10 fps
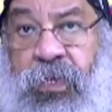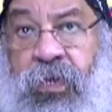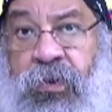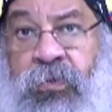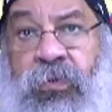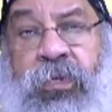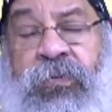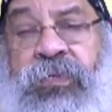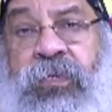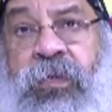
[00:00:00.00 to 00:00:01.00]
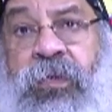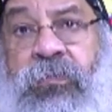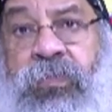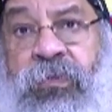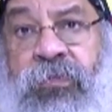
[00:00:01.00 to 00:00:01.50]
أقول له نفسي يا
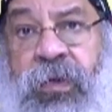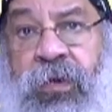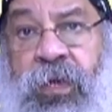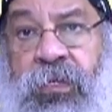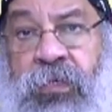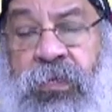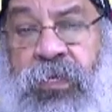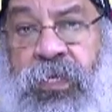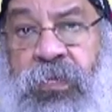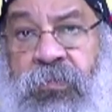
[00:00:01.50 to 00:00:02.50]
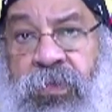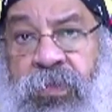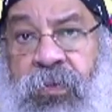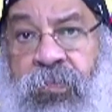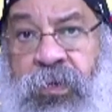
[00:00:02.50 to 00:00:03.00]
رب تفرحني
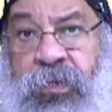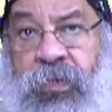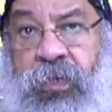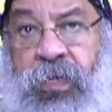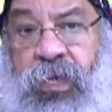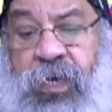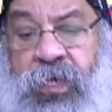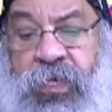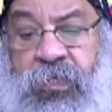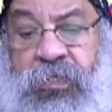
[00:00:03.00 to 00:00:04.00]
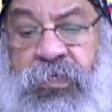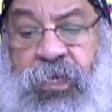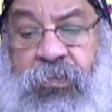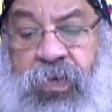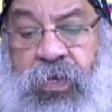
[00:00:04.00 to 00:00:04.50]
بثمر حياتي
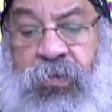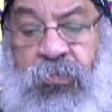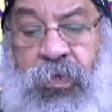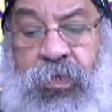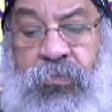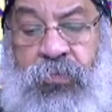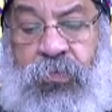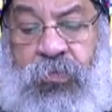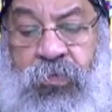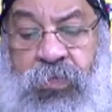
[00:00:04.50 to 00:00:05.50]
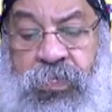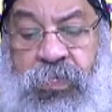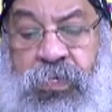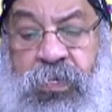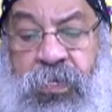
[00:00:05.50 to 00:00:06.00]
زي ما قال معلمنا
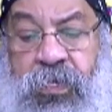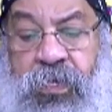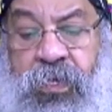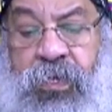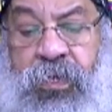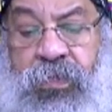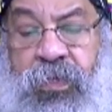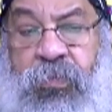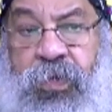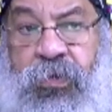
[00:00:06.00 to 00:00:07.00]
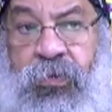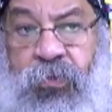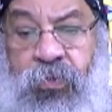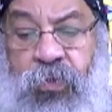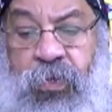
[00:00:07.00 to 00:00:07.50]
بولس لأن ثمر
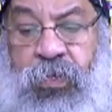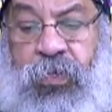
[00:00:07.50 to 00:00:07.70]
الروح